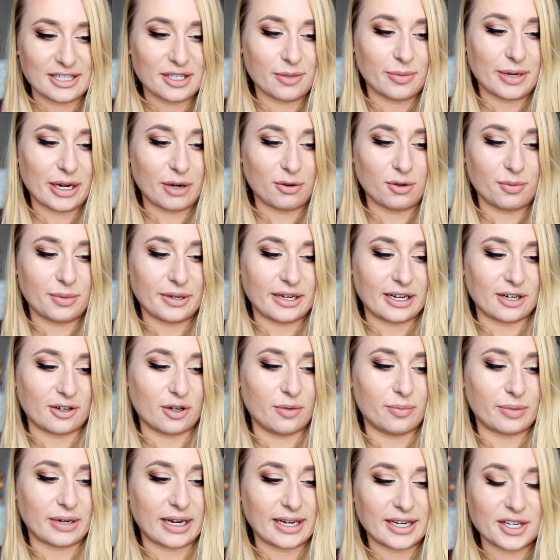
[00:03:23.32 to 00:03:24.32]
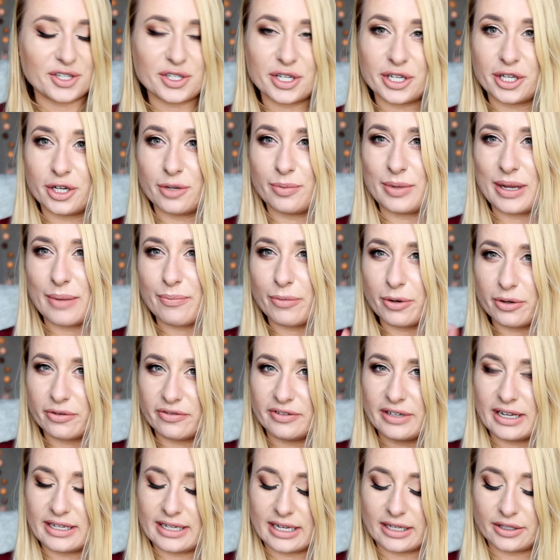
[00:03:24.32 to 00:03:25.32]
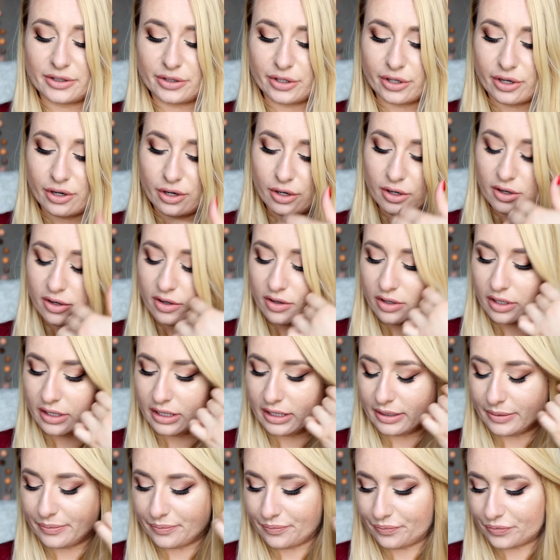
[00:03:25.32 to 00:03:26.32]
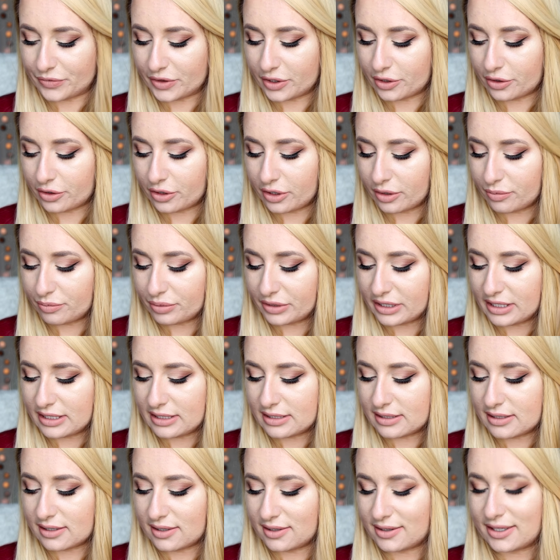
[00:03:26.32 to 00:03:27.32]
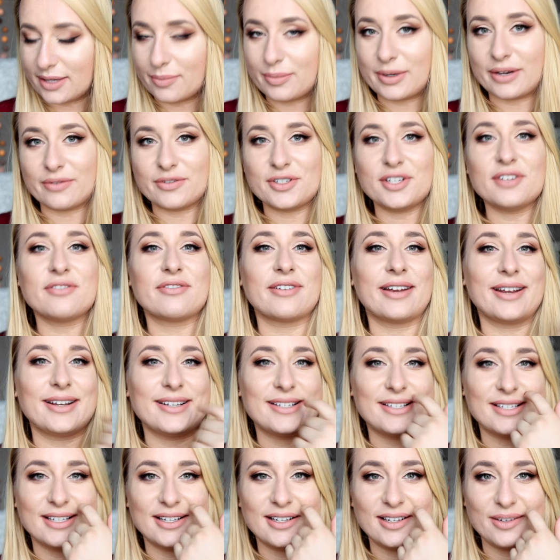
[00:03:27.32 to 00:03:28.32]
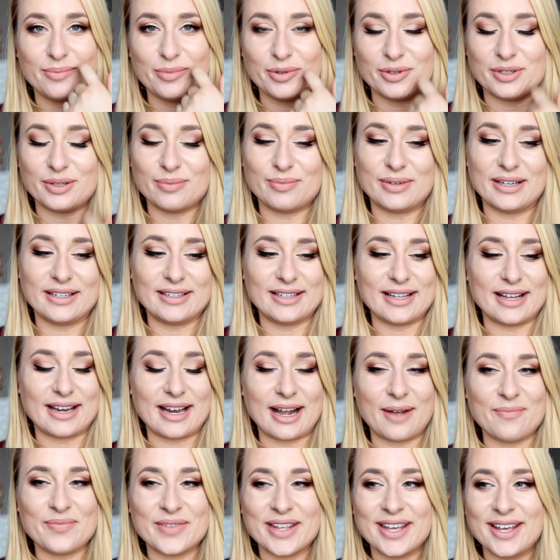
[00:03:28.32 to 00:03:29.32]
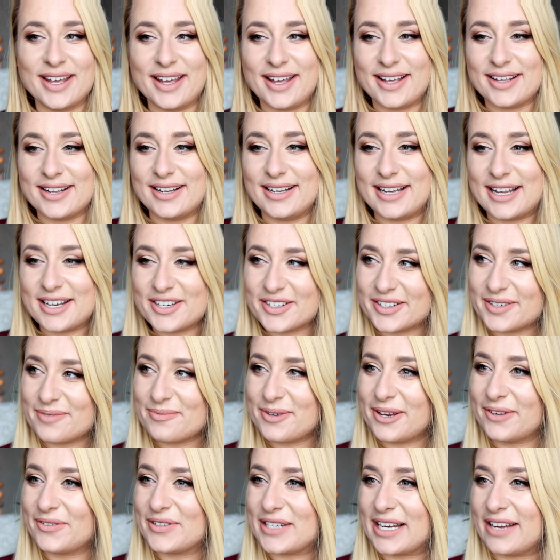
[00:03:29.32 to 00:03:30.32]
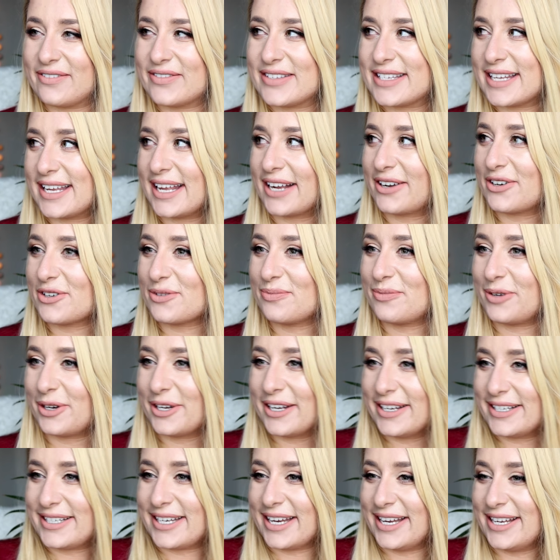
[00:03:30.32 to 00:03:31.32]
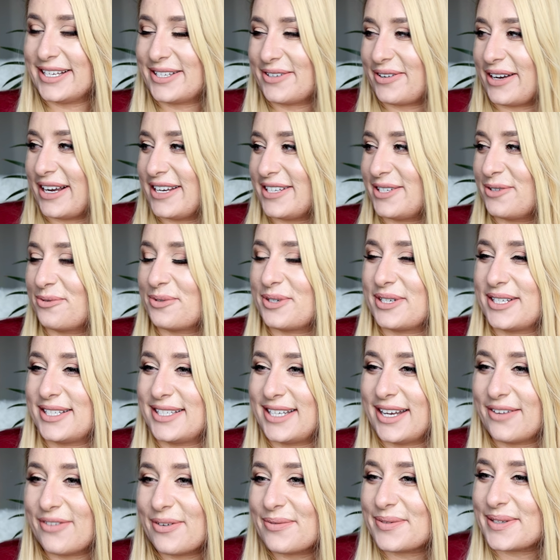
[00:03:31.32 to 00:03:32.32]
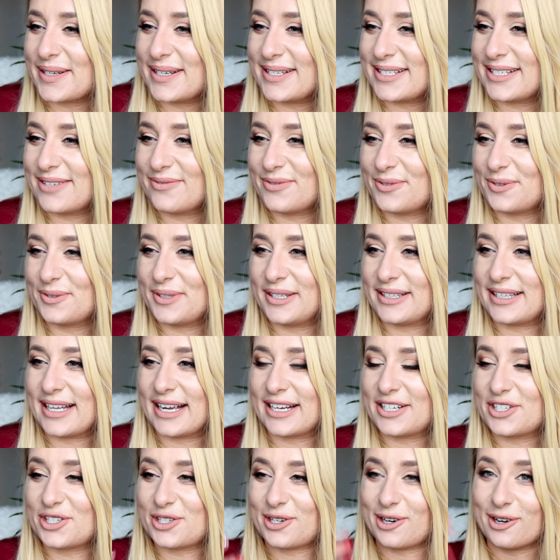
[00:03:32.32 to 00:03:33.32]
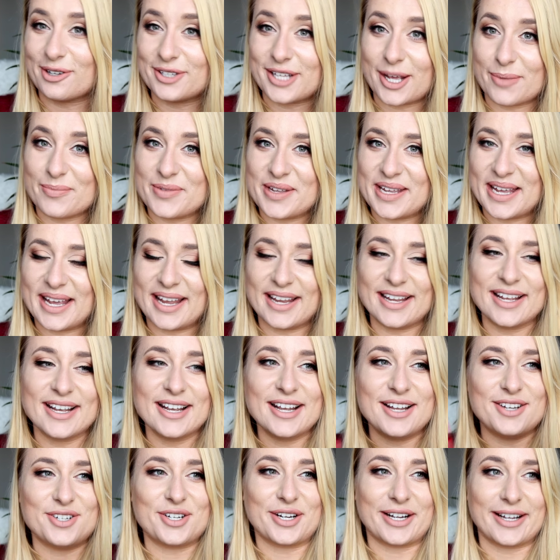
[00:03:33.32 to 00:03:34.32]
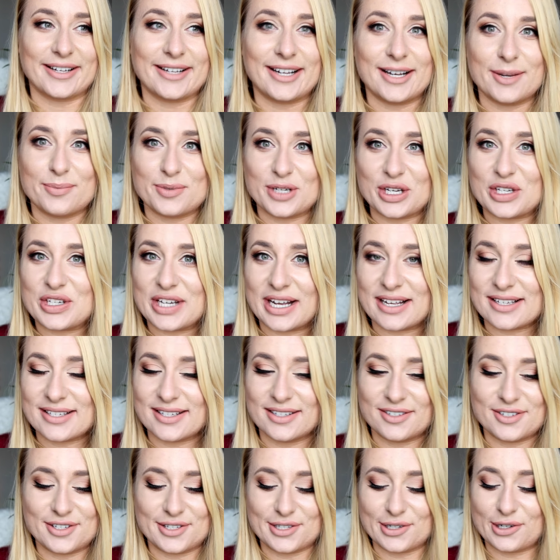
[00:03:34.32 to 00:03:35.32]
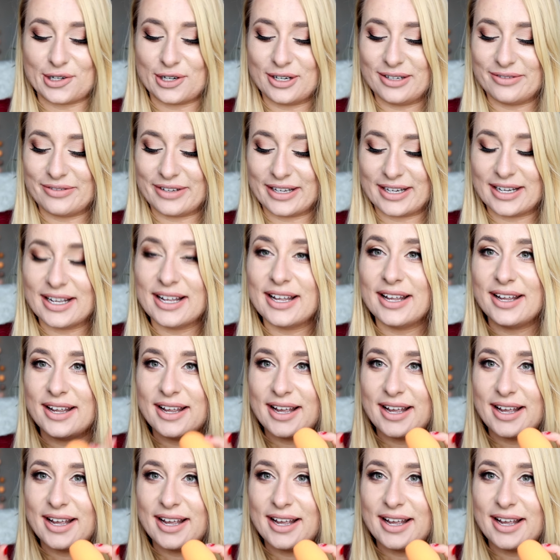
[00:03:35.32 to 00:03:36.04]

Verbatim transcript: Jest to moja ulubiona gąbka. Jeszcze nie robiłam porównania do, do gąbki z tej prawdziwej, z Beauty Blendera, leży mi w szafce, jakoś boję się jej, słuchajcie, użyć. Nie wiem, co jest ze mną nie tak, szkoda mi jej, czeka na lepsze czasy czy cokolwiek